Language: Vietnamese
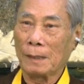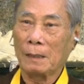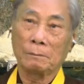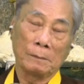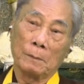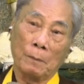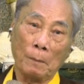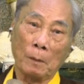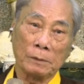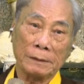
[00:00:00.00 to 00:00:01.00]
Thấy không? Pháp
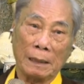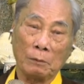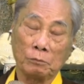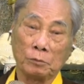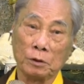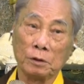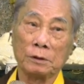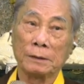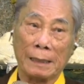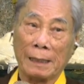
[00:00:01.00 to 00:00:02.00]
môn thứ 6 chưa
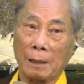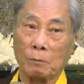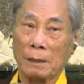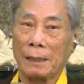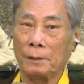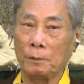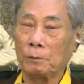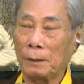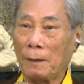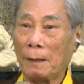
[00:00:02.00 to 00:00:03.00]
đưa ra không ai hiểu
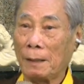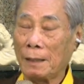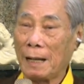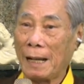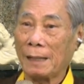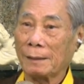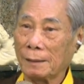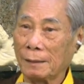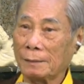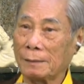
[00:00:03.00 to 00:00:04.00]
cái pháp ác
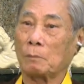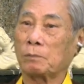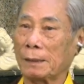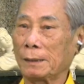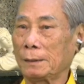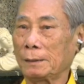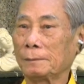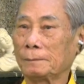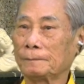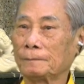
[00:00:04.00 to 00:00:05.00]
đức độc là cái gì.
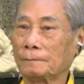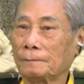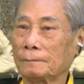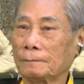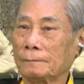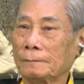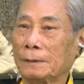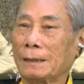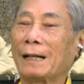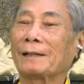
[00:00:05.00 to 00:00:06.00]

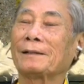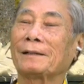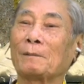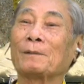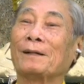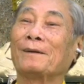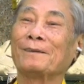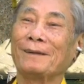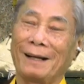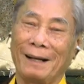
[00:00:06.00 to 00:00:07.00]
Giờ ác đức độc là nó
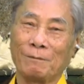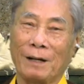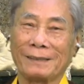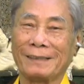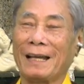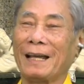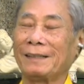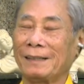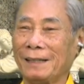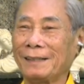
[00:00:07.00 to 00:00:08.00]
ông Phật về
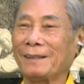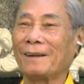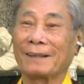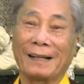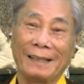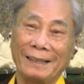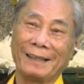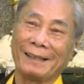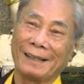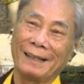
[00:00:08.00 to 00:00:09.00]
chỉ cho cái
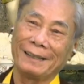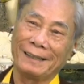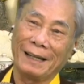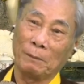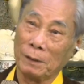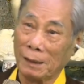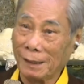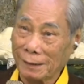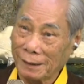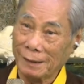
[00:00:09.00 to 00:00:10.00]
gì, cái hầm lửa
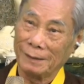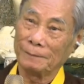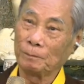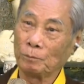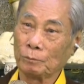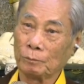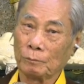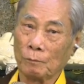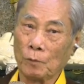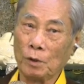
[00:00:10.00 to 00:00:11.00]
lớn đó.
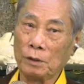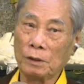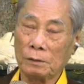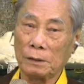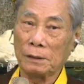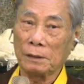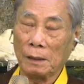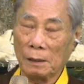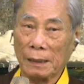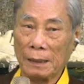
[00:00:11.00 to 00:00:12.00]
Duy nhất chỉ
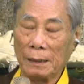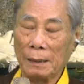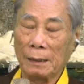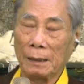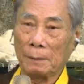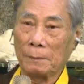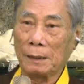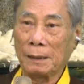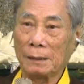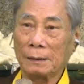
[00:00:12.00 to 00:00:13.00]
có cái này, hầm
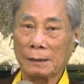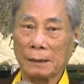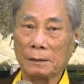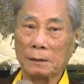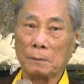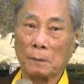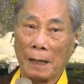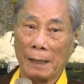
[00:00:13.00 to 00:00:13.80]
lửa lớn này, cái người mà